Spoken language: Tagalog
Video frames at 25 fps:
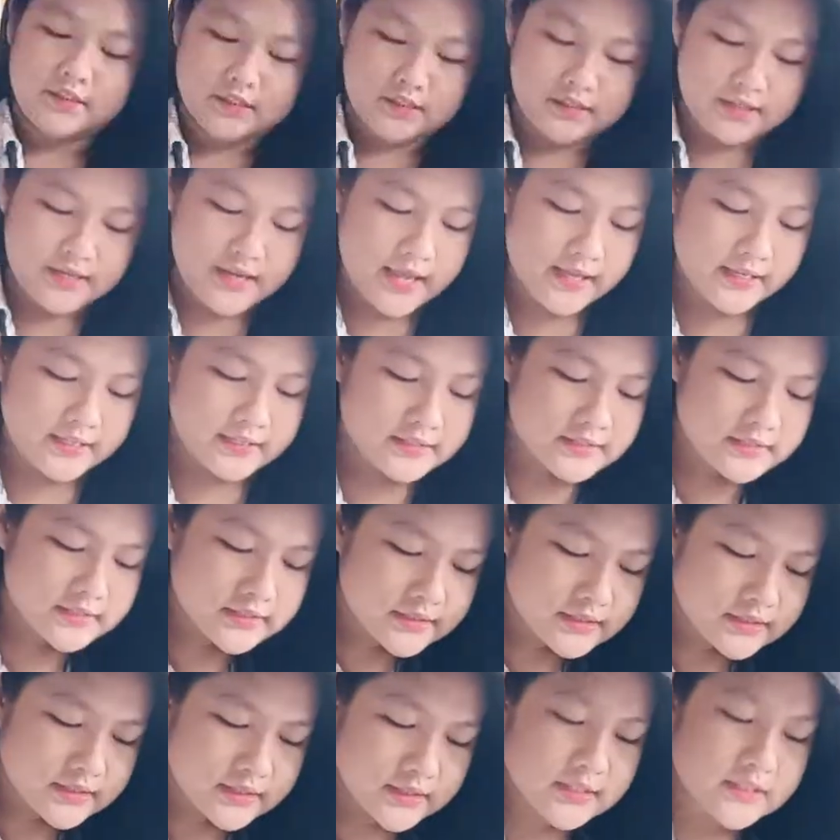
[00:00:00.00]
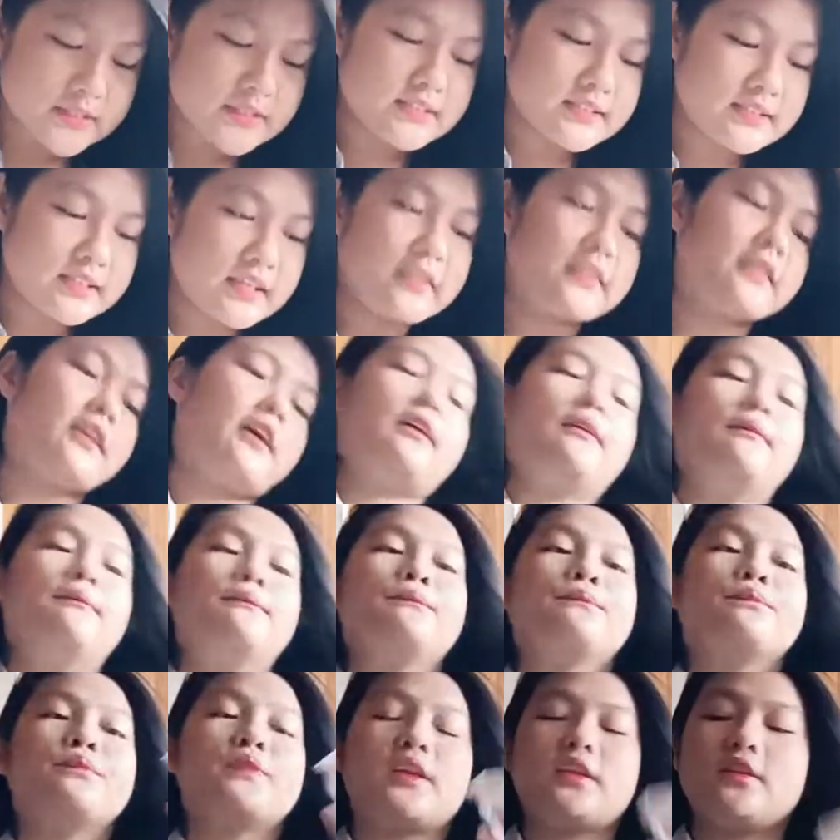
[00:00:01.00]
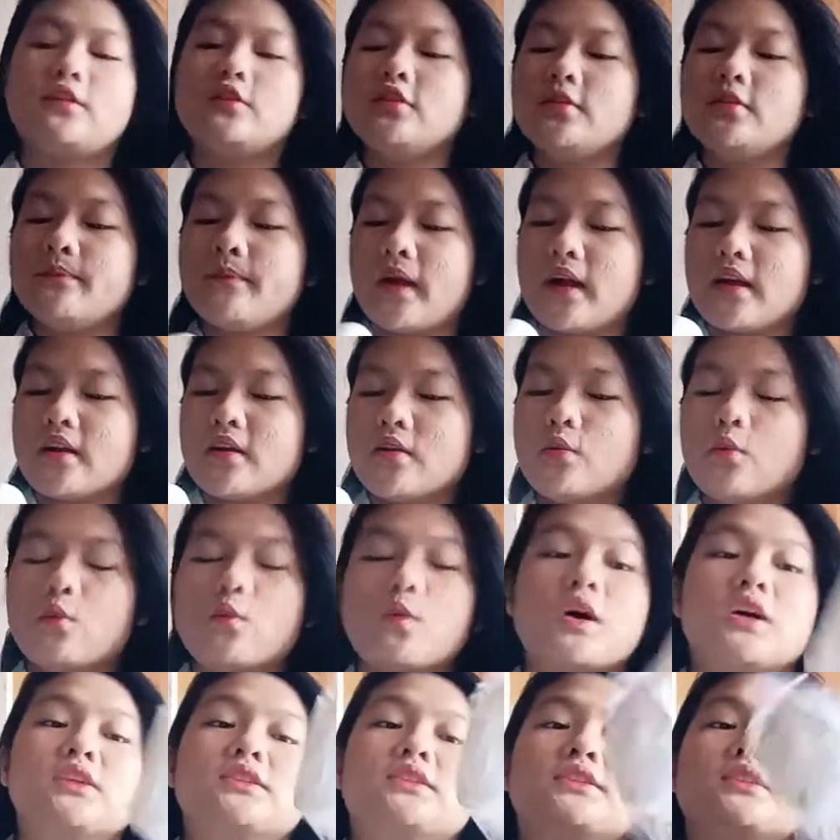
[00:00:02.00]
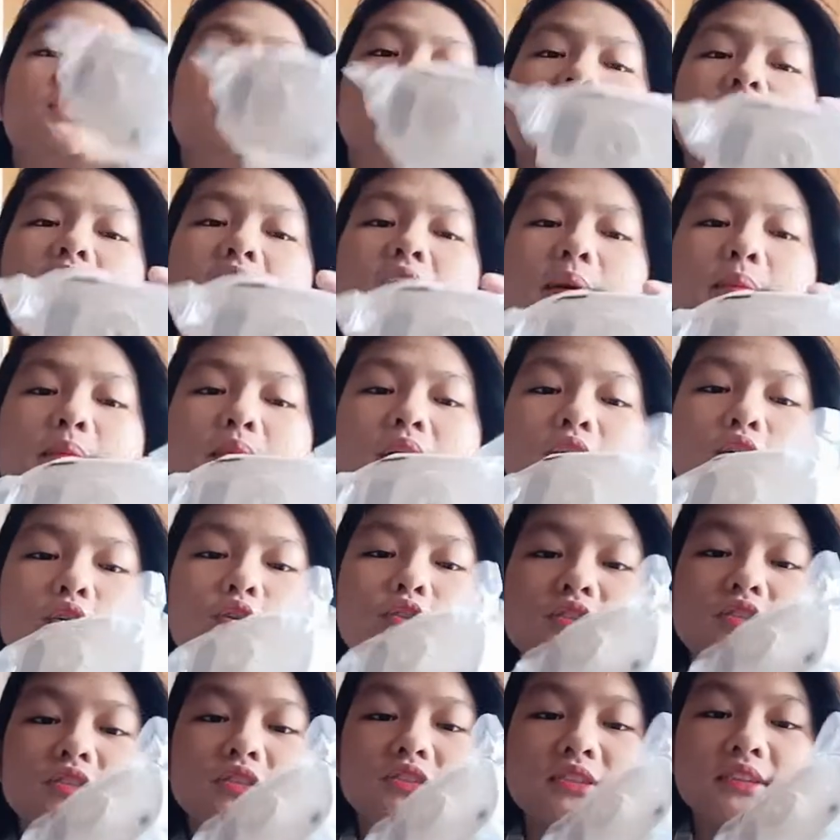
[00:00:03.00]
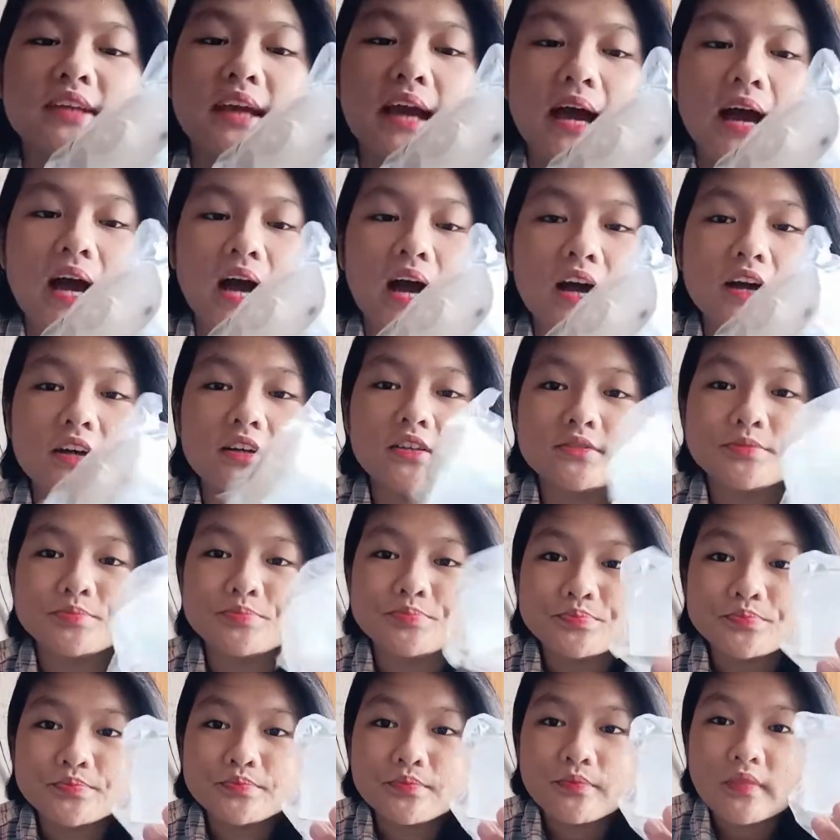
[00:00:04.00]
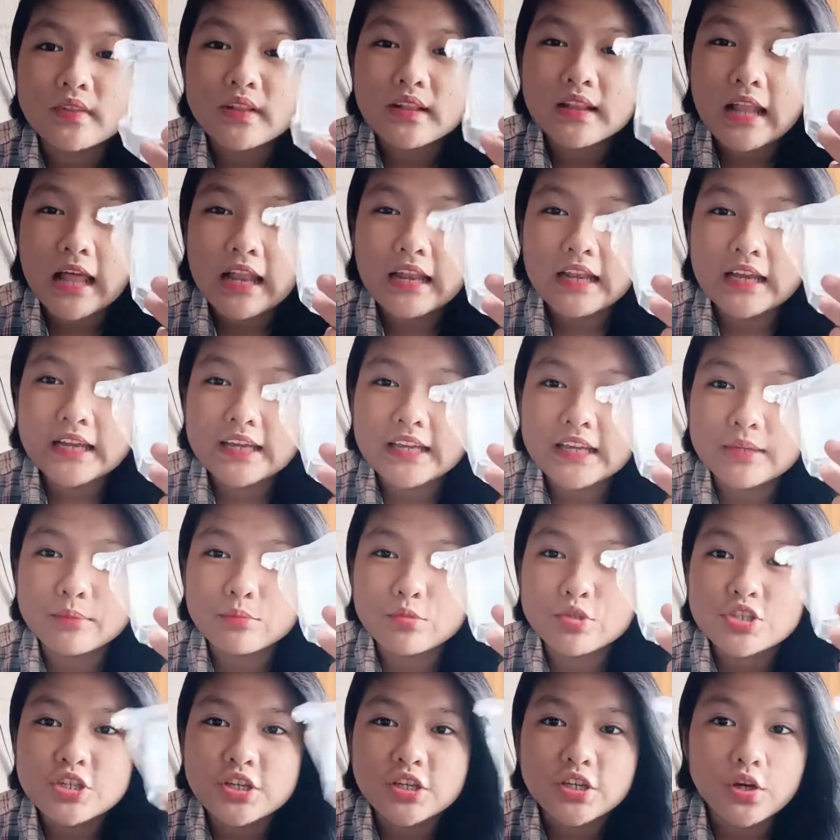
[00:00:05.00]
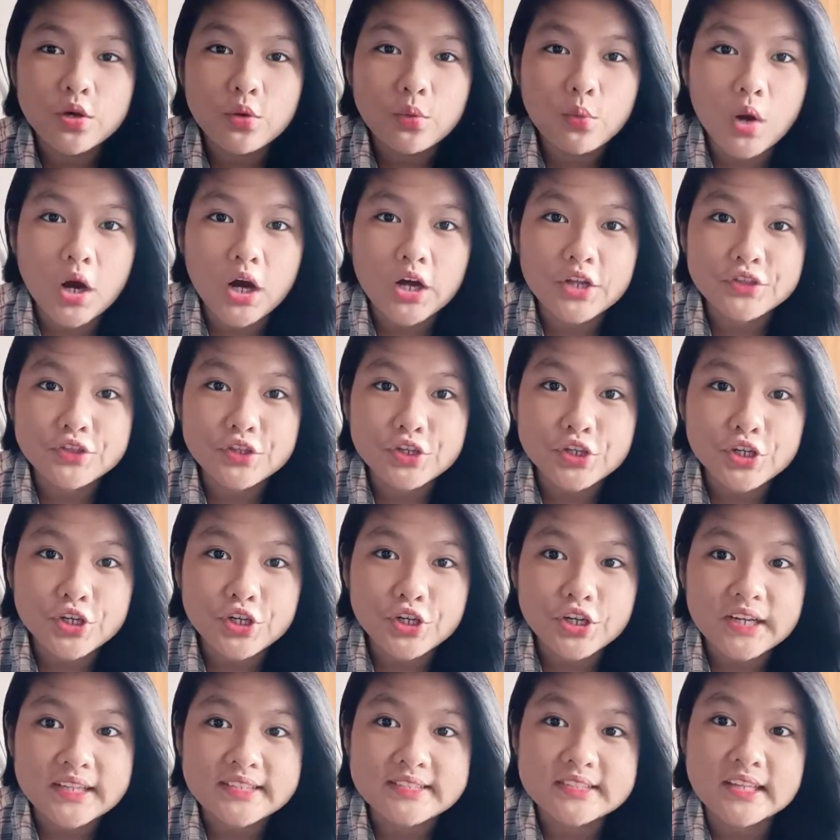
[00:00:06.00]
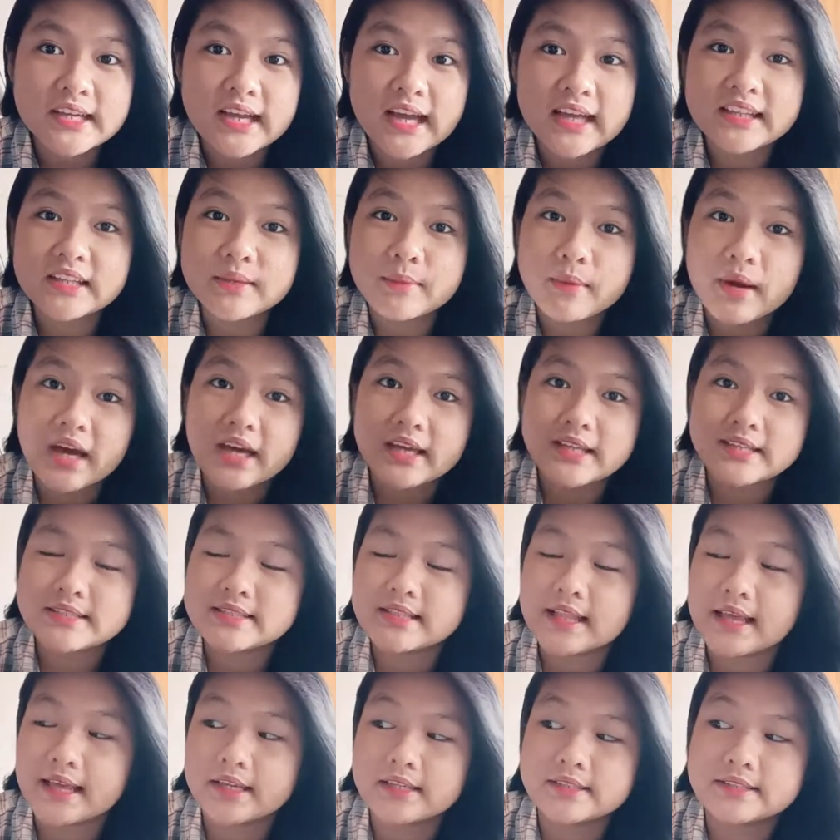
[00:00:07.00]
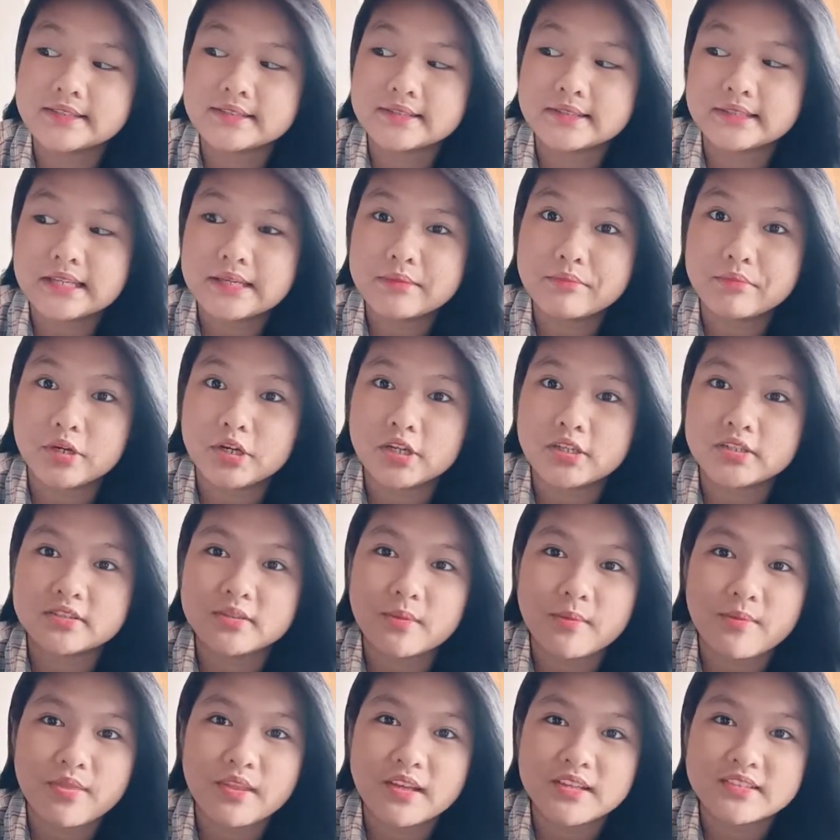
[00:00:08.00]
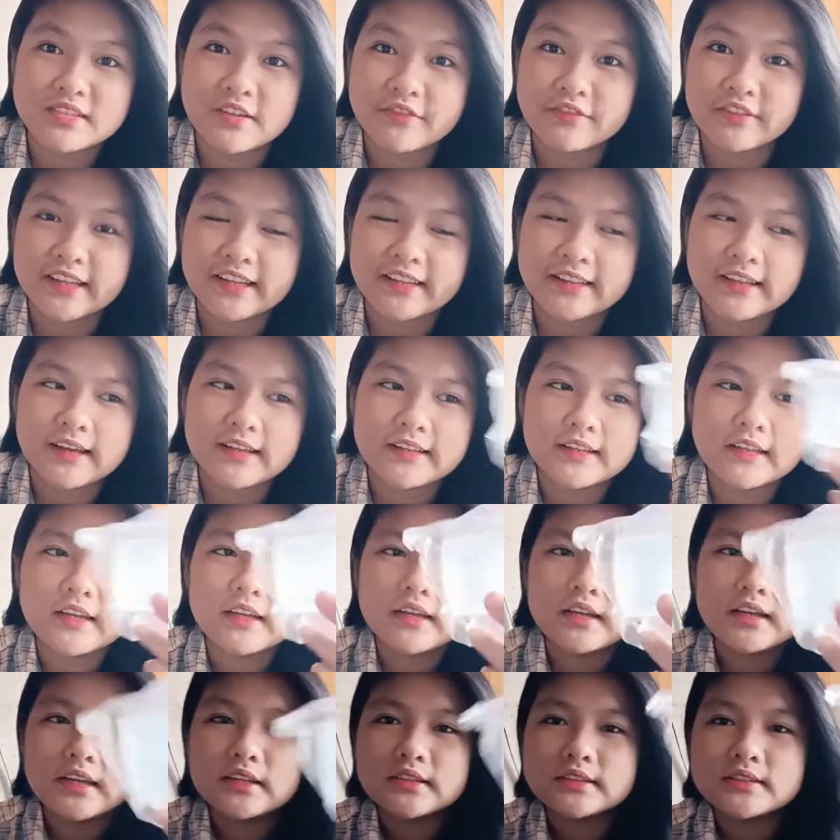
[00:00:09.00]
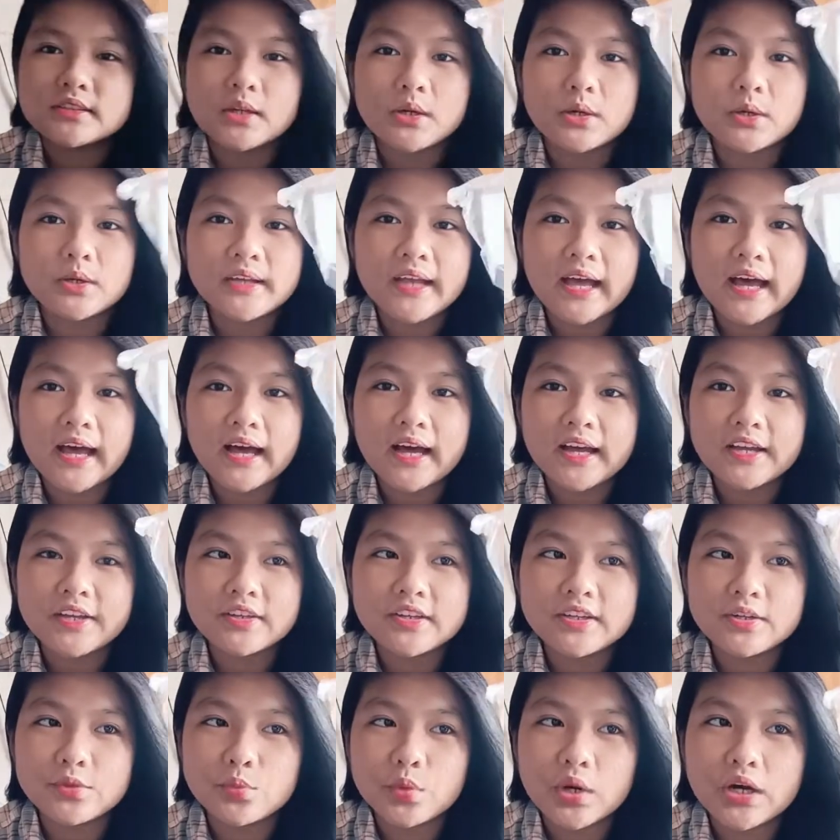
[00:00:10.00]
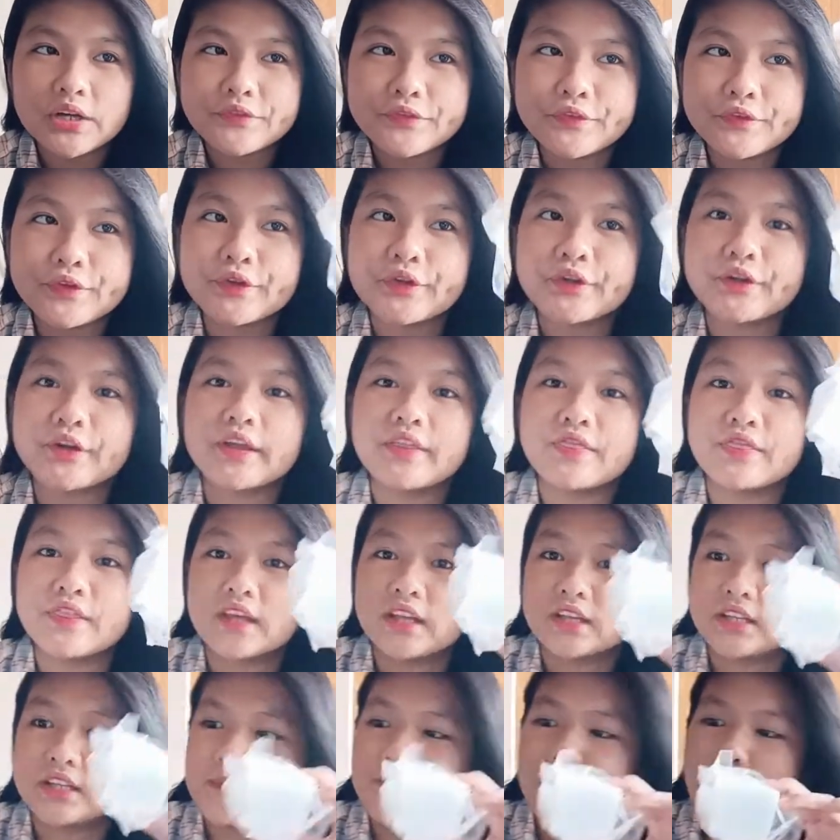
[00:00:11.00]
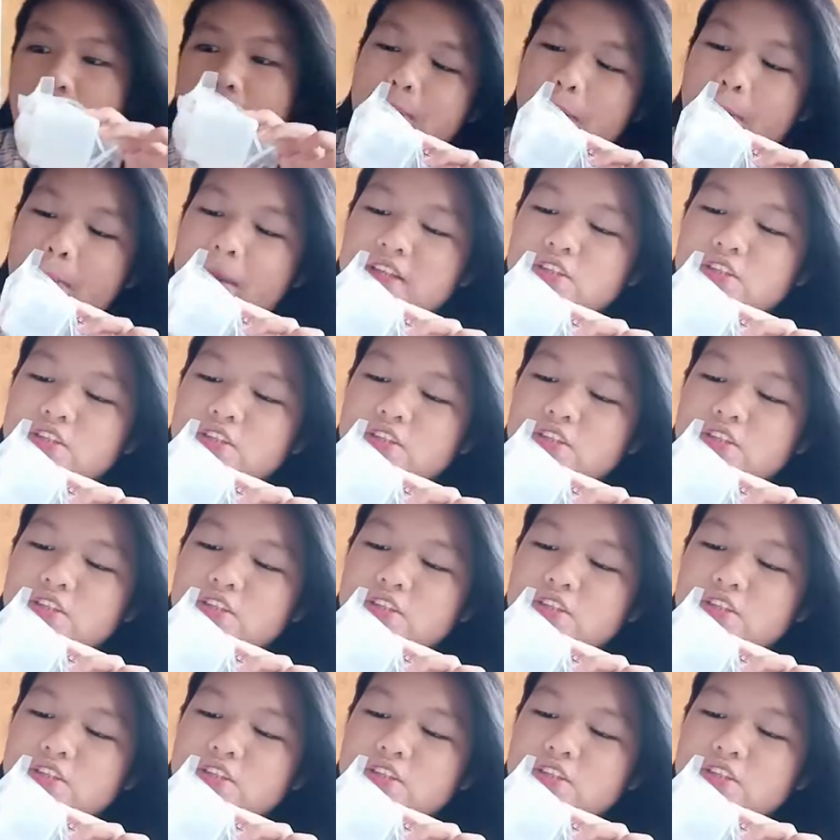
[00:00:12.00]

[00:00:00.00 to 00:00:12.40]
next is ito. Ito yung parang water and may root niya. Lalagyan mo siya ng water kasi nga, di ba, it's like a steamer or something, stuff like that. So, yeah, you need water and then ipapasok